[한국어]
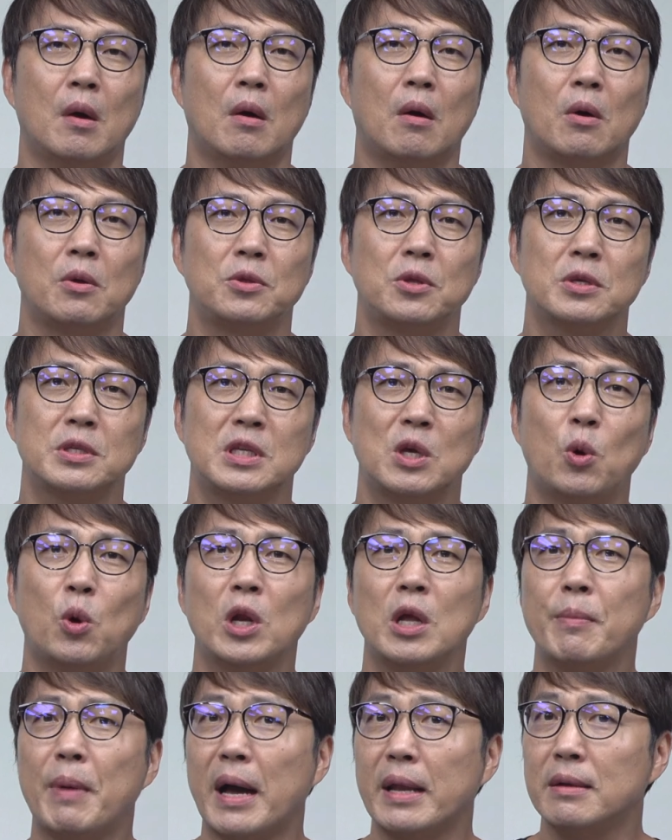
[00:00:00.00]
어느덧
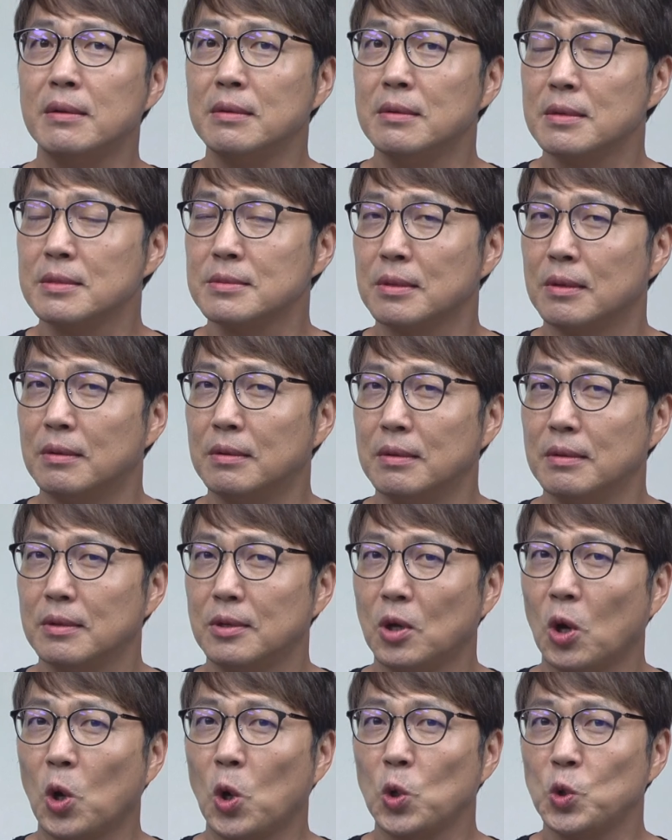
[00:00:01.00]
세월이 많이 흘러서
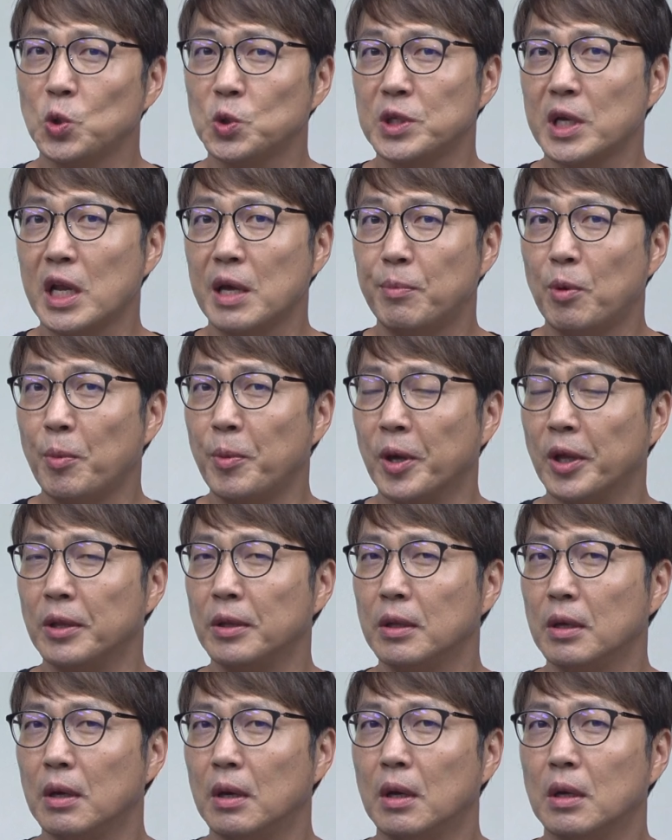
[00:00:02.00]
여론조사를 해보면
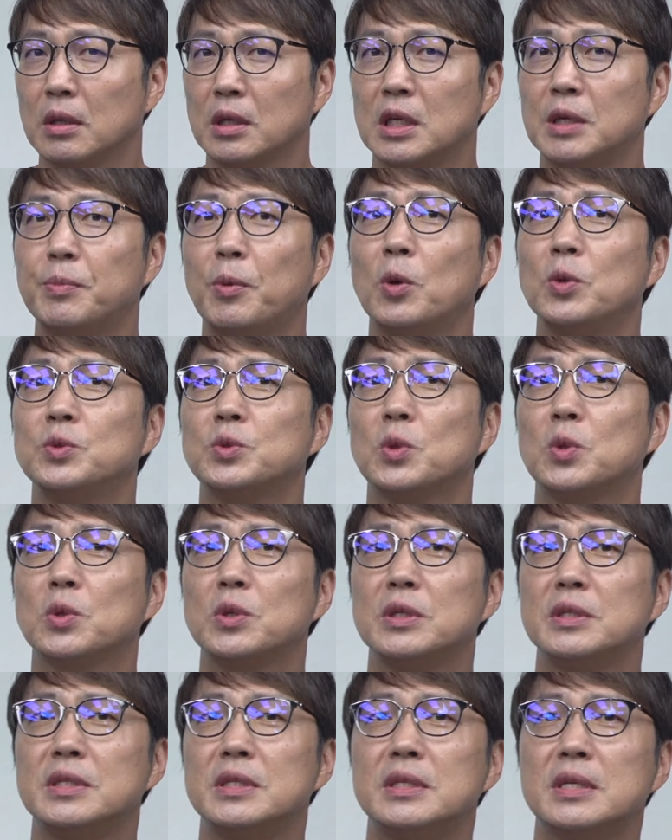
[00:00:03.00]

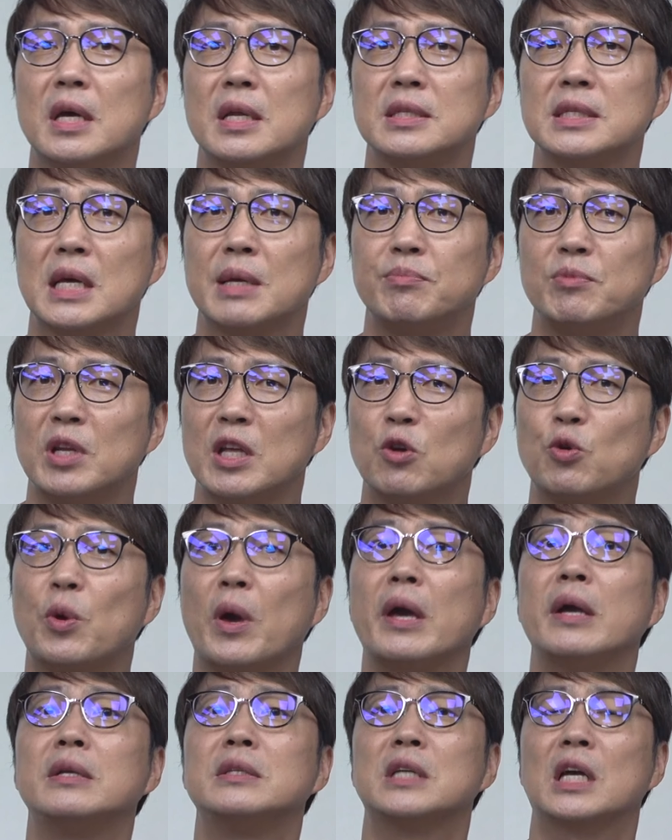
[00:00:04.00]
기본소득을 지지하는 사람들이
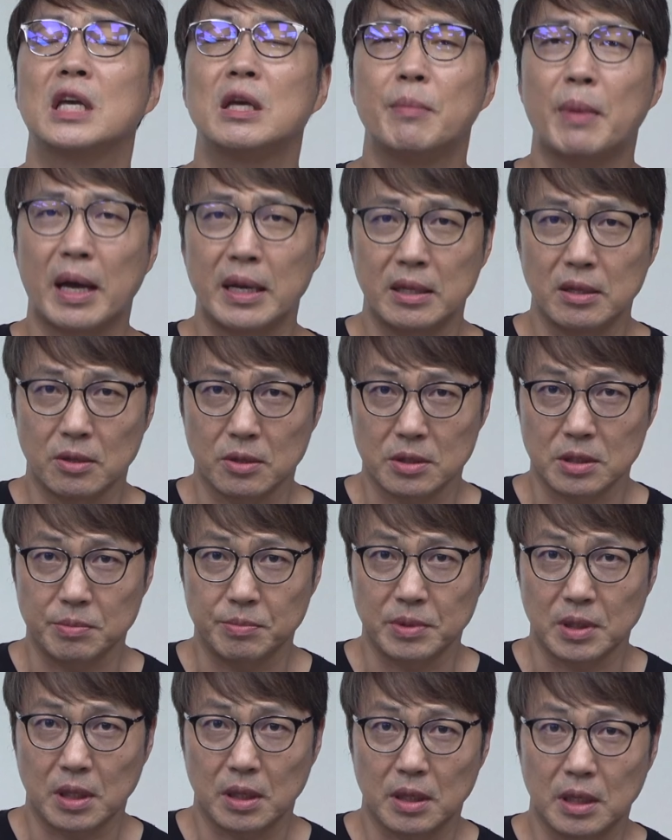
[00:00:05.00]
굉장히 많이
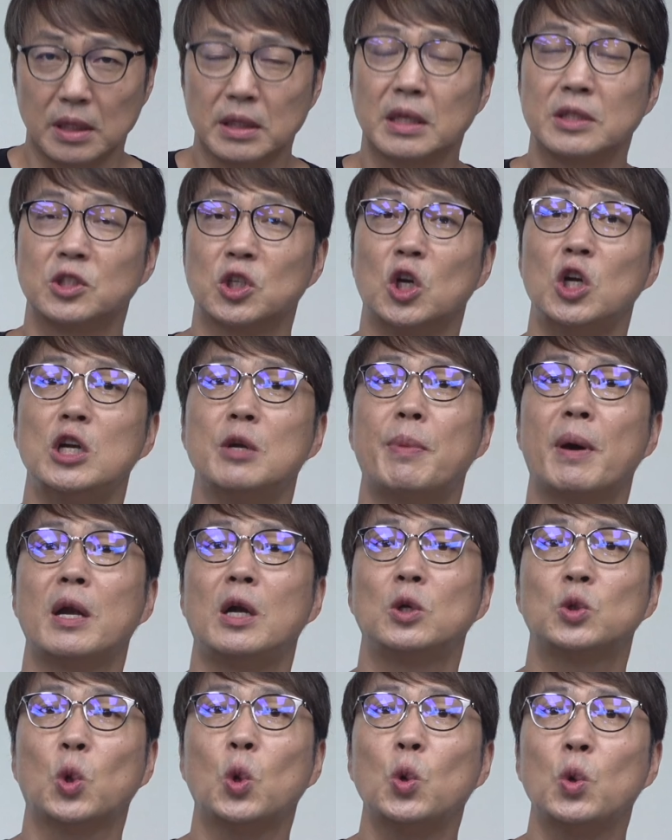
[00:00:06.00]
늘었습니다. 일단
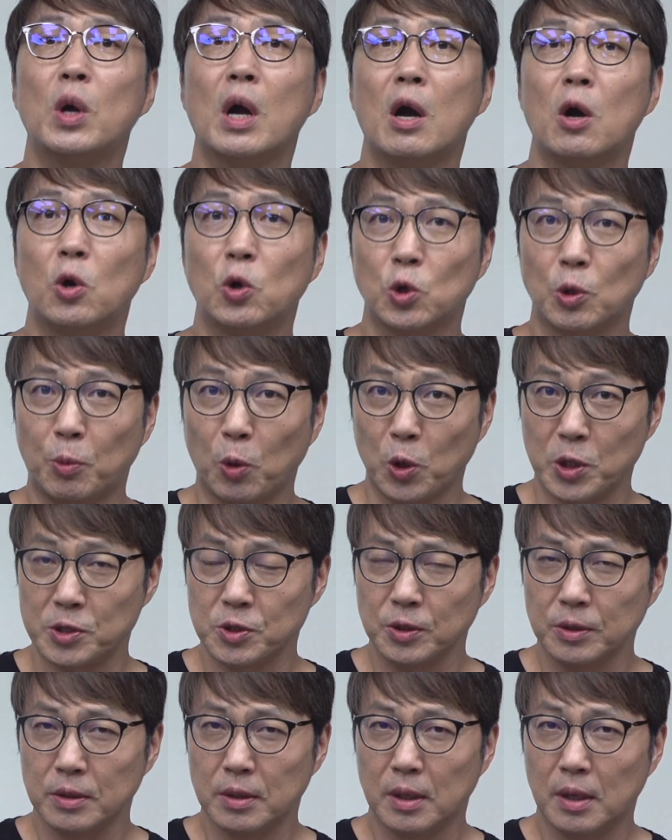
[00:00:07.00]
절반을 통과한 거로
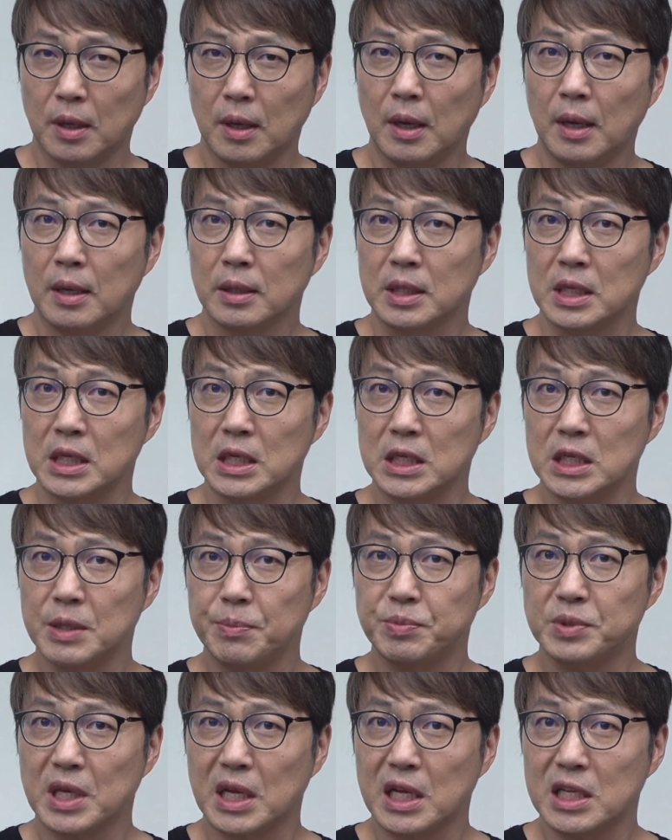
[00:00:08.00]
보이죠?
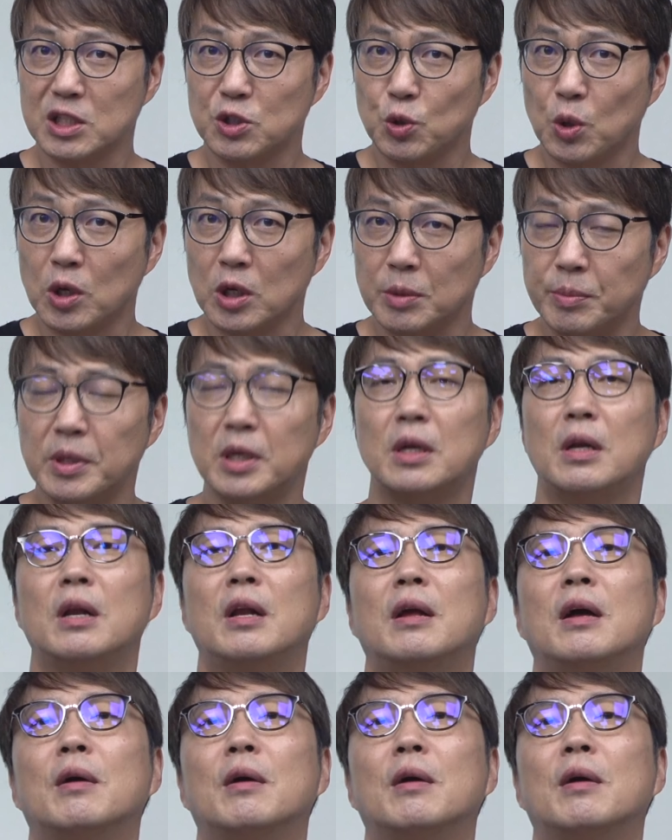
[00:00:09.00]
긴급재난지원금을